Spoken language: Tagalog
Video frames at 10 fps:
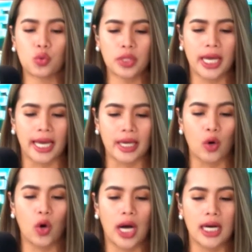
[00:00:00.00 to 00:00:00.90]

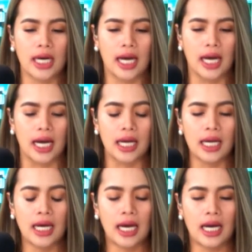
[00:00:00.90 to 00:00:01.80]
tunay o ang uh,
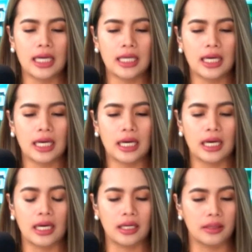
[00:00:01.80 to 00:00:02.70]
ang
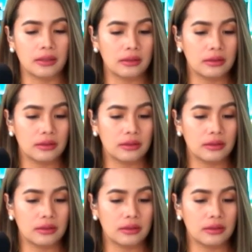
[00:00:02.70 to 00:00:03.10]
uh,